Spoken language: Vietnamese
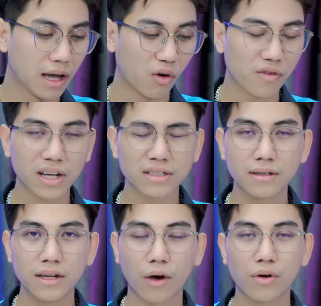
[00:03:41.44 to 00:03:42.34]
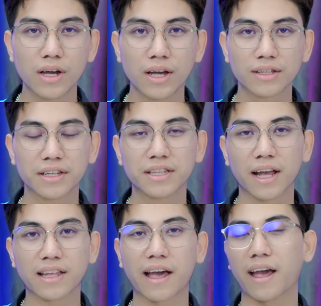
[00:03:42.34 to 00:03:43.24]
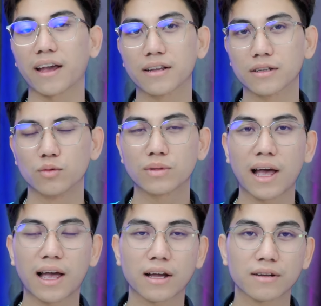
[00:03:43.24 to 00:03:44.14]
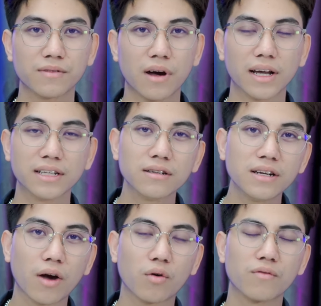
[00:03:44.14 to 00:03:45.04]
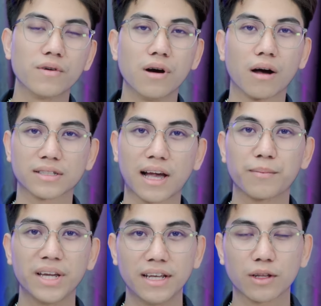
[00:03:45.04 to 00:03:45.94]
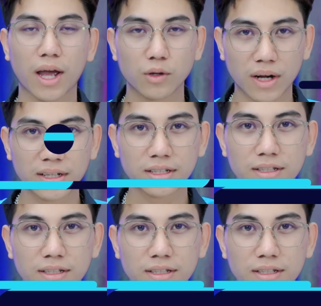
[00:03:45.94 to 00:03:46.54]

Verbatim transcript: nhiều với các dữ liệu, thì tiện thể chúng ta vừa lấy dữ liệu vừa sạc pin điện thoại luôn.